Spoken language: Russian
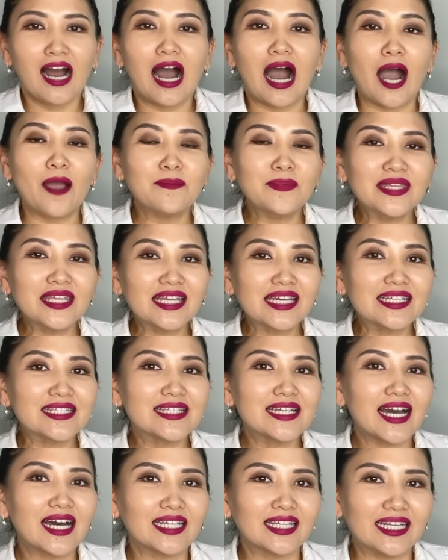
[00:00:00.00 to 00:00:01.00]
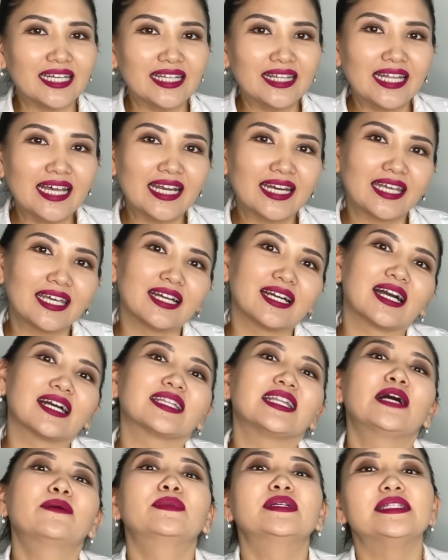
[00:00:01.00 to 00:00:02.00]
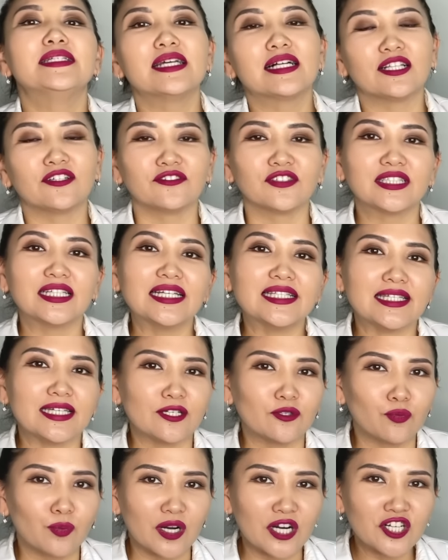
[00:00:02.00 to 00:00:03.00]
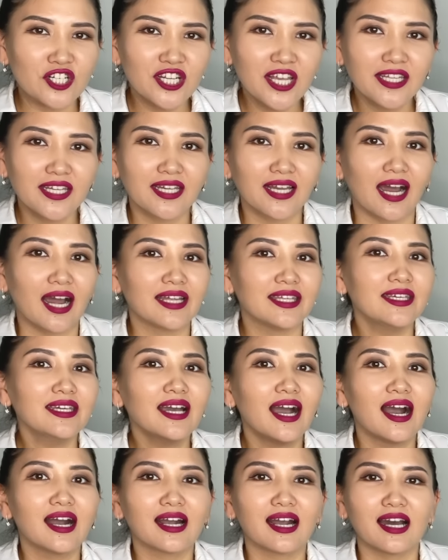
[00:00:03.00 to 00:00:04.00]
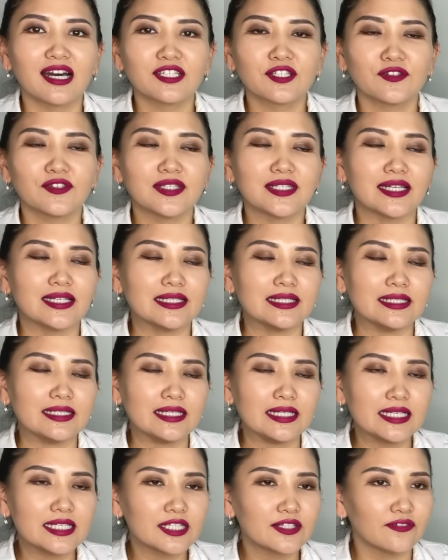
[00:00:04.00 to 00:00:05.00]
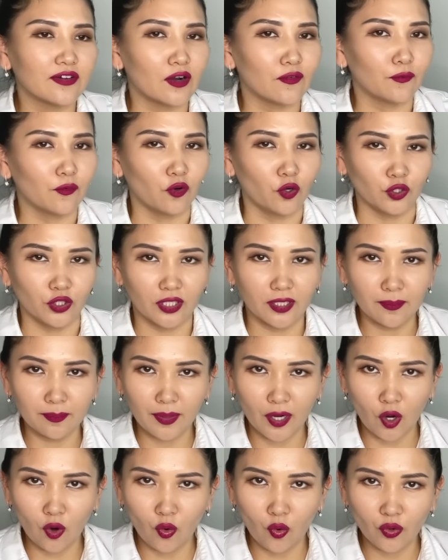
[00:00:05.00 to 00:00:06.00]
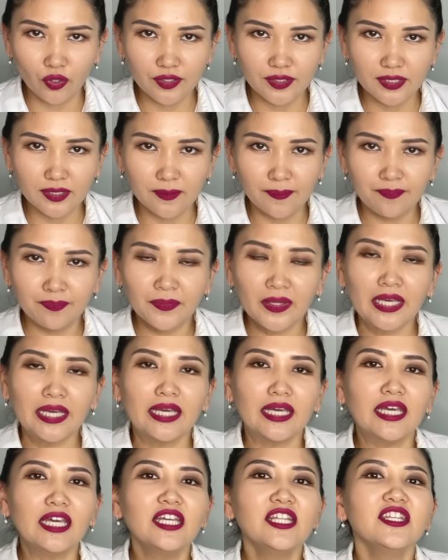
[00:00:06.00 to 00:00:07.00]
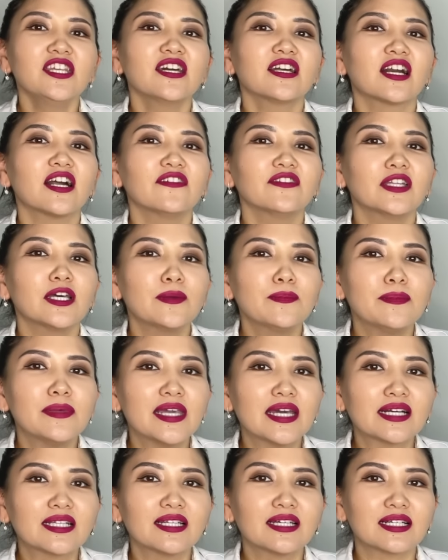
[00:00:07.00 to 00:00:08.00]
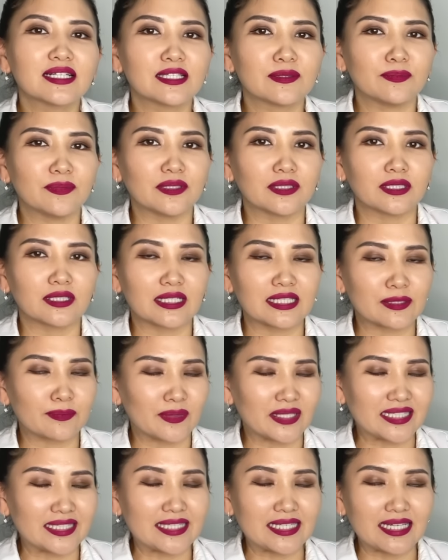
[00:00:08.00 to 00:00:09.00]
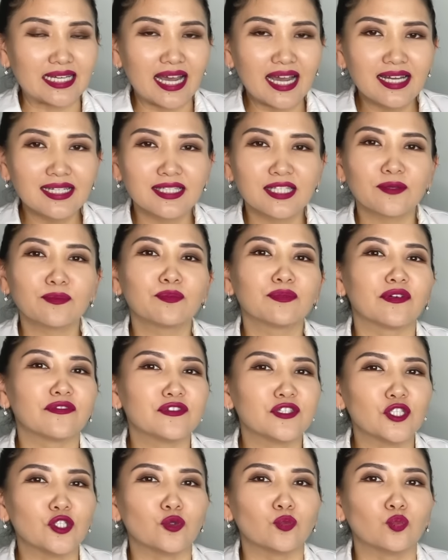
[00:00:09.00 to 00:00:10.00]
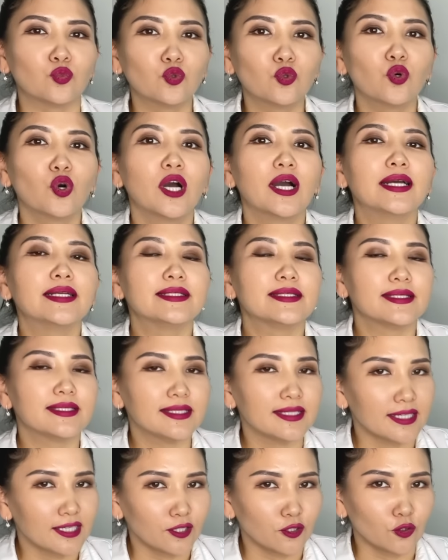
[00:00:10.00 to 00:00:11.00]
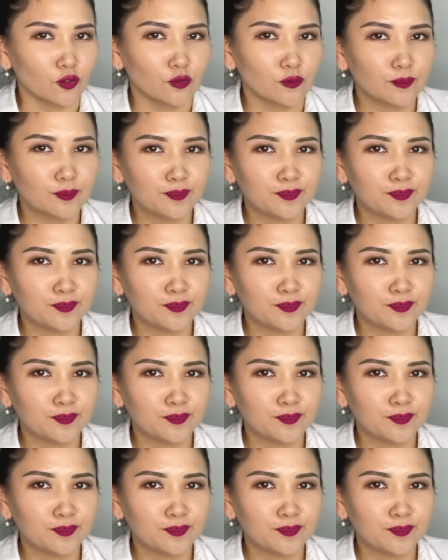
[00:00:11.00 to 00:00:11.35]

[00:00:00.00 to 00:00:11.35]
А меридиан энергии, когда мы делаем вот эти упражнения, они, оказывается, не свободно проходят и неравномерно распределяются по всему телу.